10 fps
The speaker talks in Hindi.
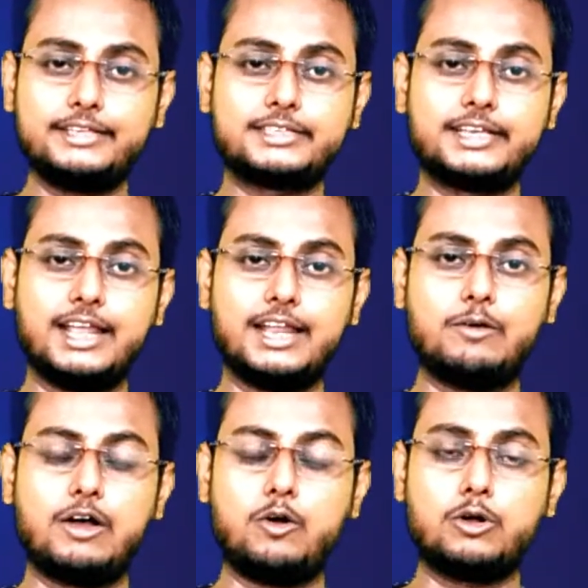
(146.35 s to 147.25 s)
इसके
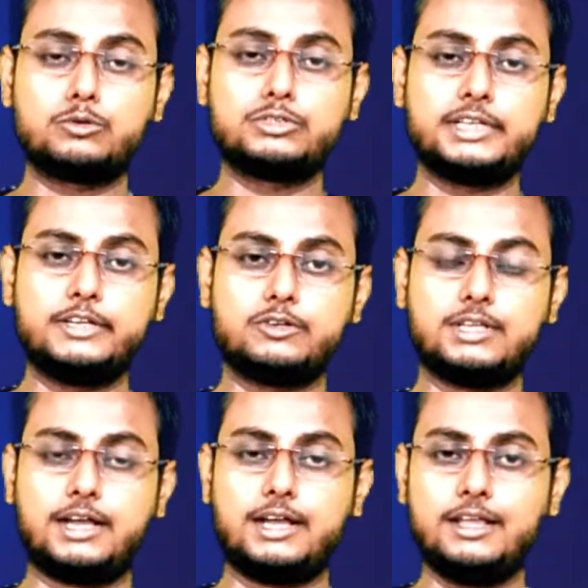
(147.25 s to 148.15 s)
अलावा और कुछ नहीं
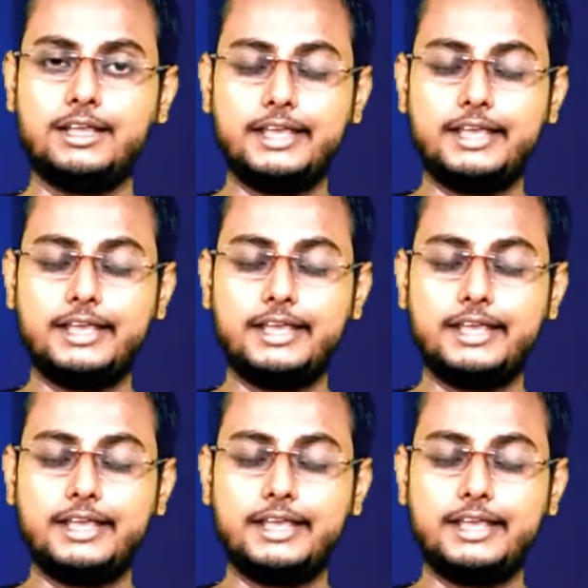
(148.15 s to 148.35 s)
होता है